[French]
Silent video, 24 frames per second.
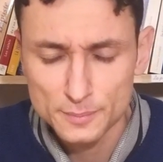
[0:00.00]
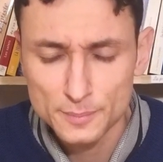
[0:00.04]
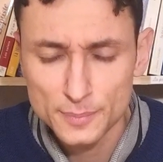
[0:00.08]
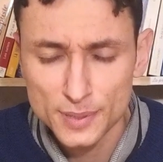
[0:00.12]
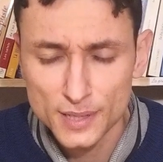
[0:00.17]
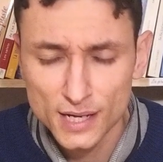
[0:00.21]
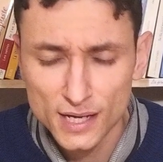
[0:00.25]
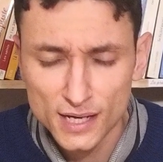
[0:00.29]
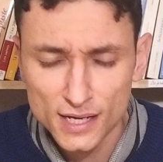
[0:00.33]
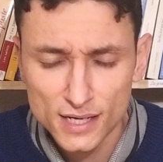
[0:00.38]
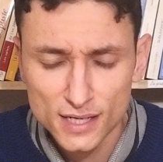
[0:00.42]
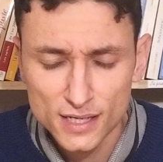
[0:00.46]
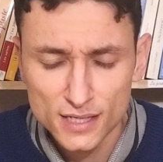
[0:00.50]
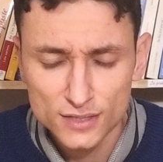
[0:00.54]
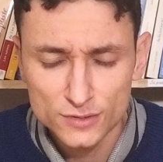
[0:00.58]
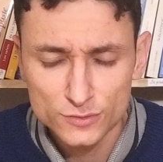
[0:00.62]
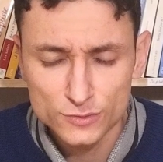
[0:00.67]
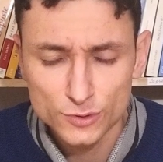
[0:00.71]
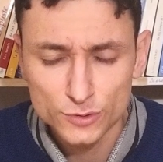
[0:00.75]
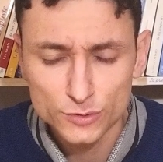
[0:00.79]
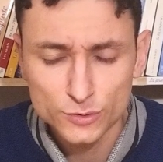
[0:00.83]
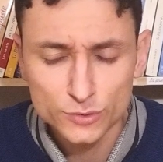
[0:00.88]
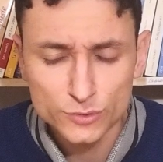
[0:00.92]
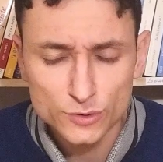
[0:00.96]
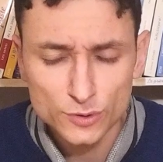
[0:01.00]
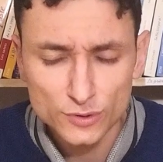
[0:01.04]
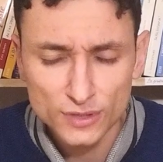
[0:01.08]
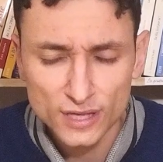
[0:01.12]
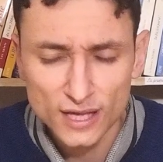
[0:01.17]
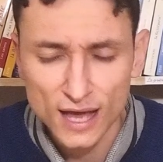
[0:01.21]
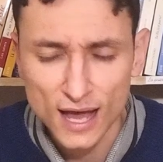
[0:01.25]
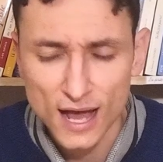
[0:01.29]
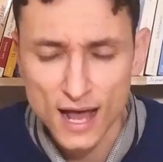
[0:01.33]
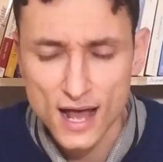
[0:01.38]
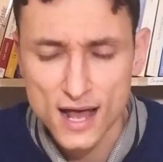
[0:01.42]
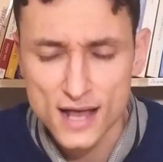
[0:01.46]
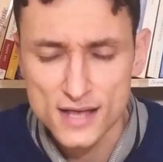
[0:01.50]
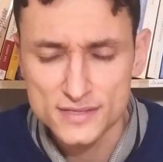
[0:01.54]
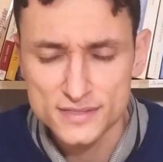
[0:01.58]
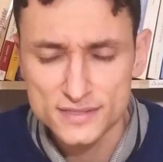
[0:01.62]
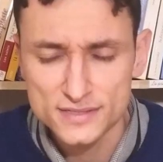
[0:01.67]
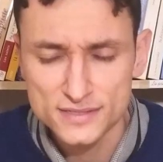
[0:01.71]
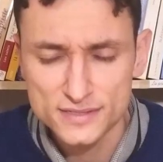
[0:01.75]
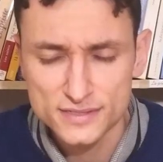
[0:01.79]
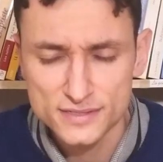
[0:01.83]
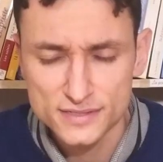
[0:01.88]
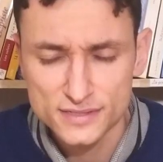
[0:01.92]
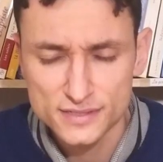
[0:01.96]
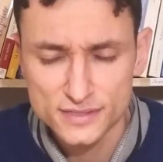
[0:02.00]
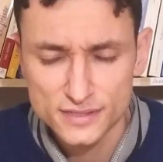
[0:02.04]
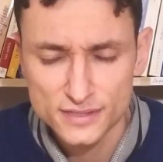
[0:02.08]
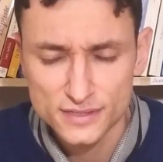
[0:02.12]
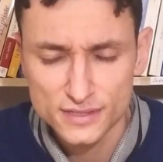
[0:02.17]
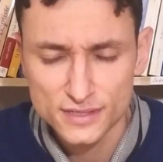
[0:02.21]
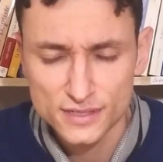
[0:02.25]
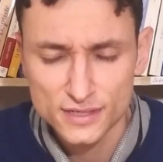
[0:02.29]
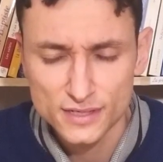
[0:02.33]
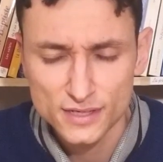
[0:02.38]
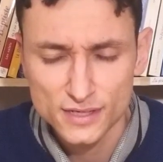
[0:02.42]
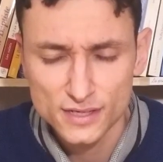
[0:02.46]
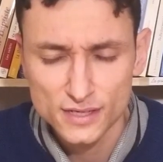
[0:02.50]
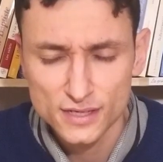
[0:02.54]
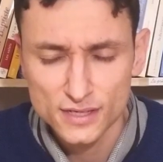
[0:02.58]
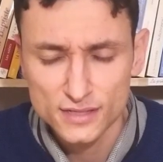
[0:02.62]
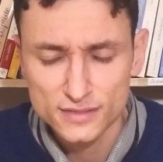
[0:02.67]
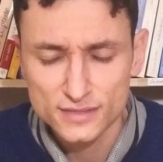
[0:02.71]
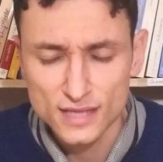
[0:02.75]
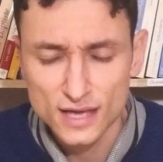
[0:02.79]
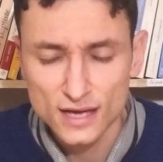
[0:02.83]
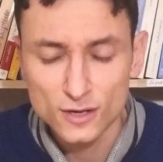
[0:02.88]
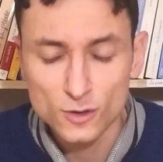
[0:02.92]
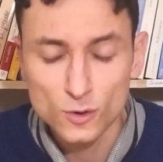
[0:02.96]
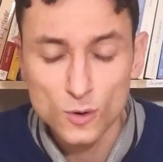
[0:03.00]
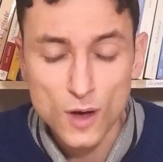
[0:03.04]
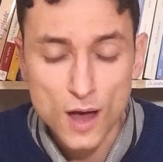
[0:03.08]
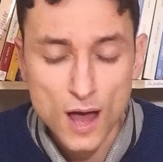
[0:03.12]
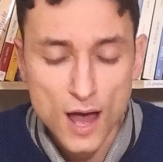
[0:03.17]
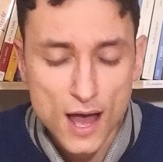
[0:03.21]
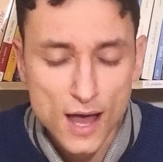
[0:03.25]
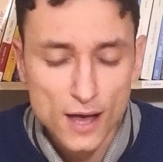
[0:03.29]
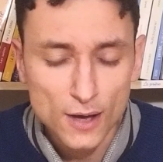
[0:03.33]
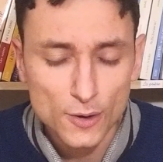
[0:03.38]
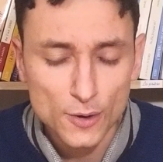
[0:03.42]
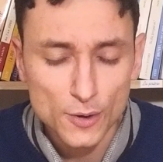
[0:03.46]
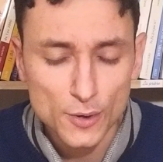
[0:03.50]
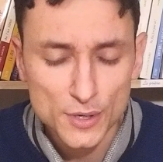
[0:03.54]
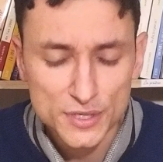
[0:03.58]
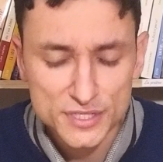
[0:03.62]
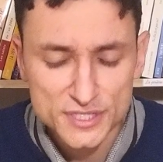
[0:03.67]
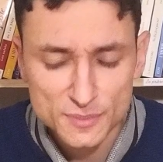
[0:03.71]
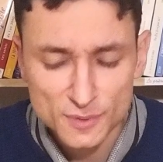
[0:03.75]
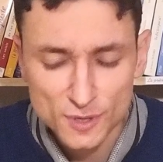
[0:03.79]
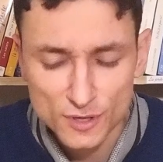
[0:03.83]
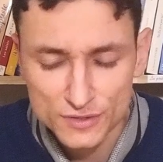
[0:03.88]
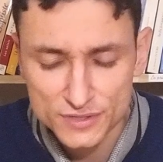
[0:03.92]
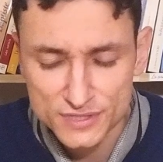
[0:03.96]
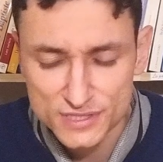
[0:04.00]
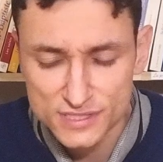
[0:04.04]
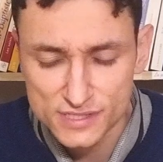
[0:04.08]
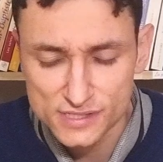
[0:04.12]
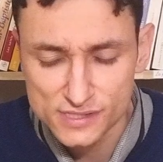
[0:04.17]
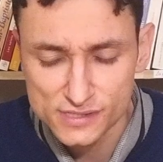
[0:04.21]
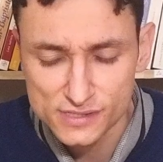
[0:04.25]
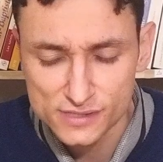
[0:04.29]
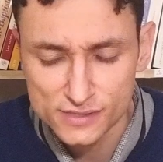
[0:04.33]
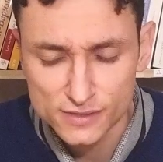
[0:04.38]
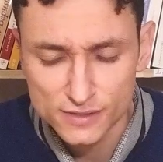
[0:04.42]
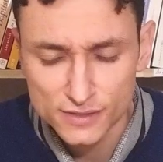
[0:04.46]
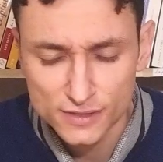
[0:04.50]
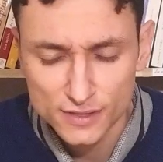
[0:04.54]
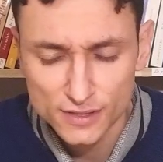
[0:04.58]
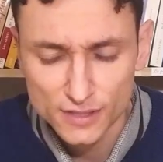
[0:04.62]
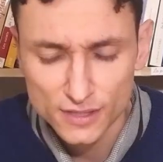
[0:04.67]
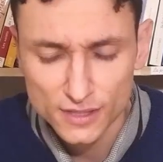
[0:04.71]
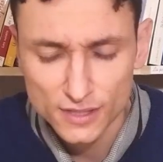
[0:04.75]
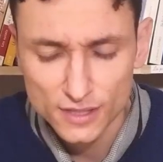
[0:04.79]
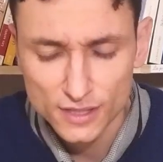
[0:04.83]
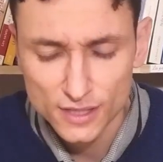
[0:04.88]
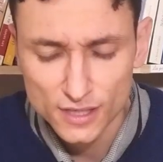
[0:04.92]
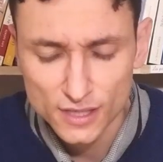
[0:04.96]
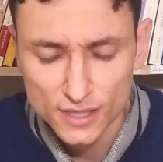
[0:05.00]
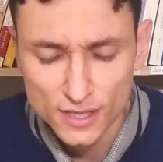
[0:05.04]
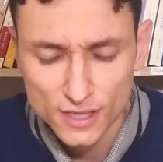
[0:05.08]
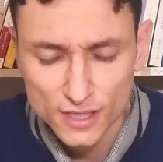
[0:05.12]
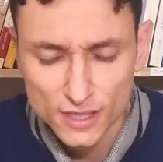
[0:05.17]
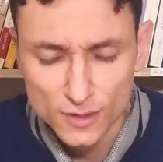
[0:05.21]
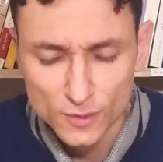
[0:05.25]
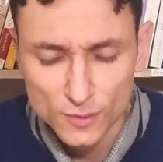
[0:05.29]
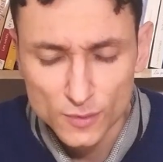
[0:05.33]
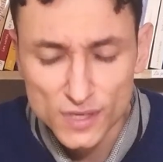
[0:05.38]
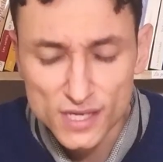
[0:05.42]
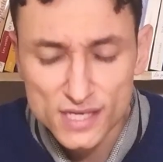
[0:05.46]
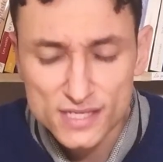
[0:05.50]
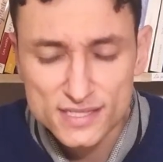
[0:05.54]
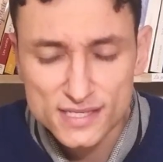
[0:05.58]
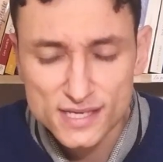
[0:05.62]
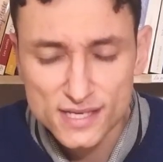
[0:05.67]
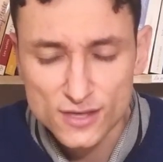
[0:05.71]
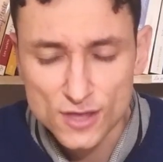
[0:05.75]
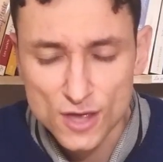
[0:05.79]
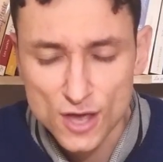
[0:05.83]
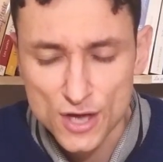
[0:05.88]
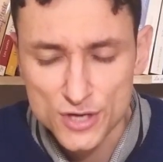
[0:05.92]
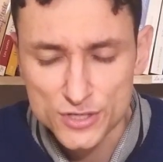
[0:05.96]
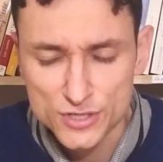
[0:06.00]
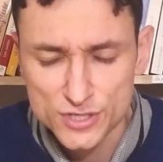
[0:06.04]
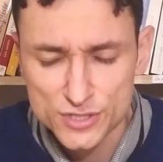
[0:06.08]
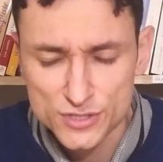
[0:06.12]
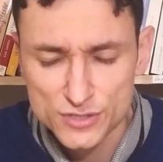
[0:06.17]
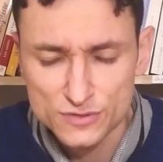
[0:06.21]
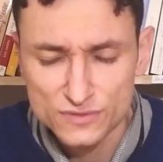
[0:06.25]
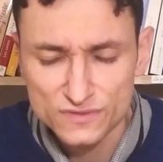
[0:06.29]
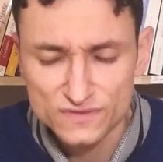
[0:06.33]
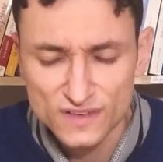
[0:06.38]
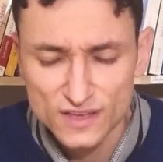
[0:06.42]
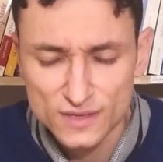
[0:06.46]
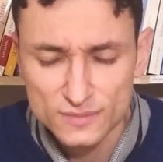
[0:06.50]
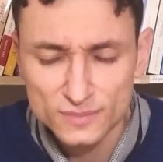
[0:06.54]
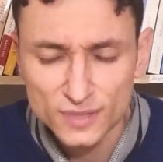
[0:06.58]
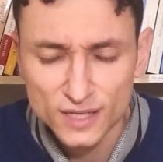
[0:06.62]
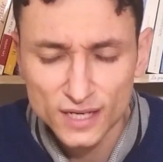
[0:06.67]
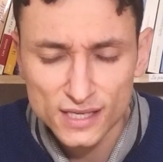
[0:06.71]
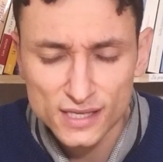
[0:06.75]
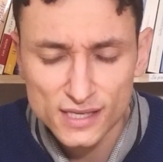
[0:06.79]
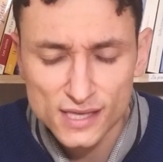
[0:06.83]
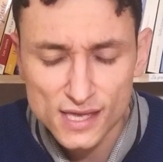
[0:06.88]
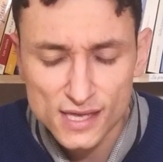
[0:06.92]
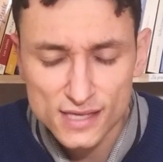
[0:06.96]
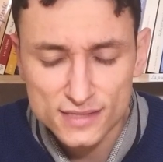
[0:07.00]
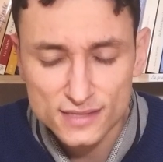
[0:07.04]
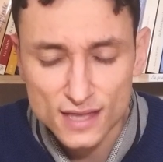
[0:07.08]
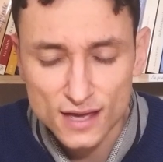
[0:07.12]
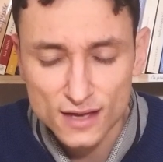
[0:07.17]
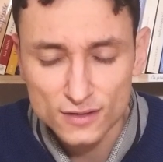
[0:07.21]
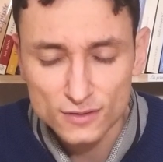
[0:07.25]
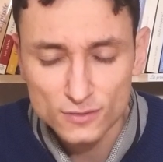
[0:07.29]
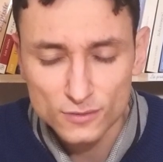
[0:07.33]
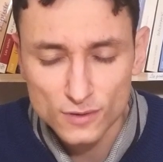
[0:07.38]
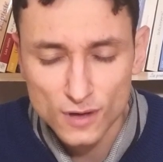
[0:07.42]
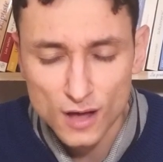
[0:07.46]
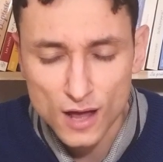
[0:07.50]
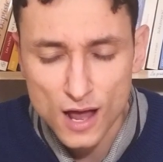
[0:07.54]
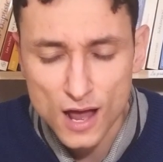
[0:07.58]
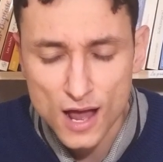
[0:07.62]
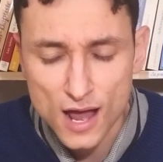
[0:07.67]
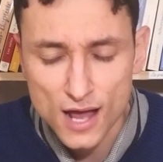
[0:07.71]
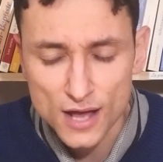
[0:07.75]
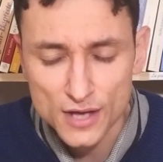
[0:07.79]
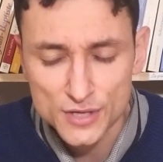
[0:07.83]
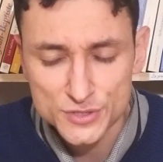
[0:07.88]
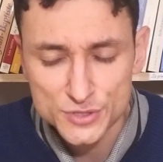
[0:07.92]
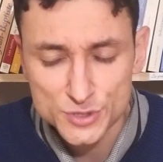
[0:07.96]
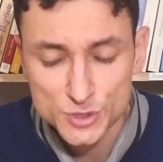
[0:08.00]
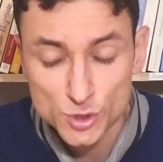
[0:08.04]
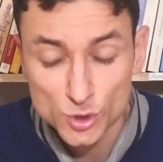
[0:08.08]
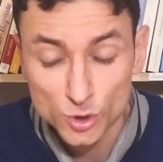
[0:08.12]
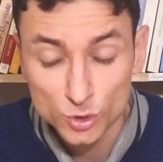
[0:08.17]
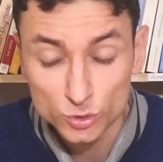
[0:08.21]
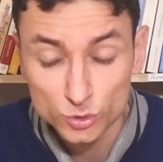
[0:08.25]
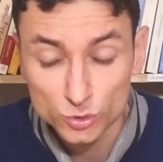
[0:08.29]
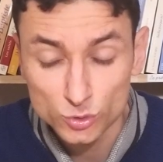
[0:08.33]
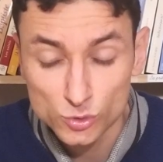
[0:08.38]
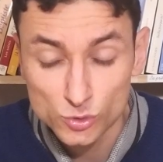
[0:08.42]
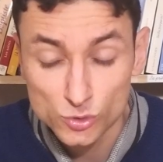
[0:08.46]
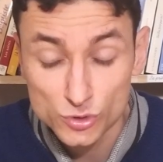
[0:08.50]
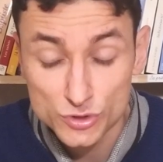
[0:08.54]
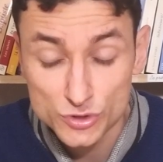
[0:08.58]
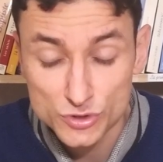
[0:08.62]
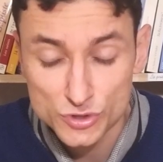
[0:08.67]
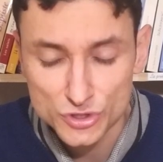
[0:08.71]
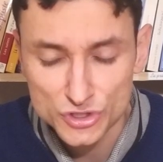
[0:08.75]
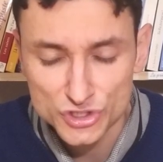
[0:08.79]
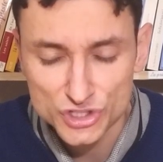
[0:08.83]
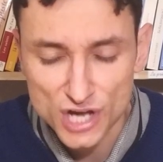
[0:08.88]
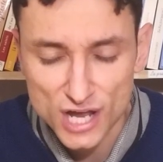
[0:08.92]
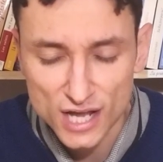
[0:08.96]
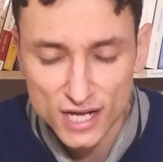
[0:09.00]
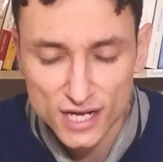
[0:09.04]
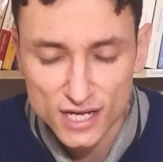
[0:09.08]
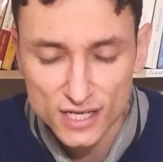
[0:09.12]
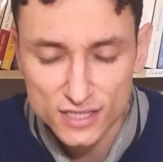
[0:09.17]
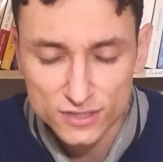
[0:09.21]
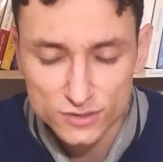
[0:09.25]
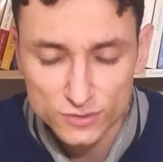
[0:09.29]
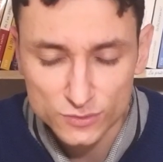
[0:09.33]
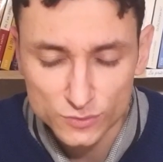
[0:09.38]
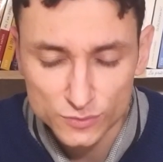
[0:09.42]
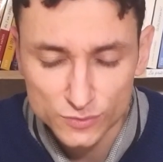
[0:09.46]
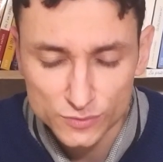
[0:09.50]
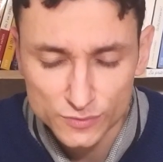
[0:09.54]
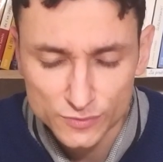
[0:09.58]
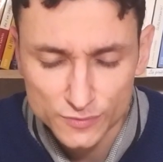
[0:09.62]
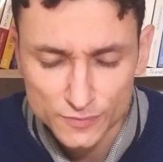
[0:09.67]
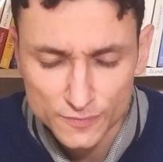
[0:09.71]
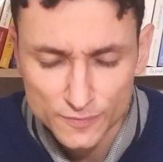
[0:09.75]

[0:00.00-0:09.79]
plein de toute grâce. Ta gloire resplendit. Oui, Seigneur Jésus, fais briller ta gloire sur nous, sur chacun de nous.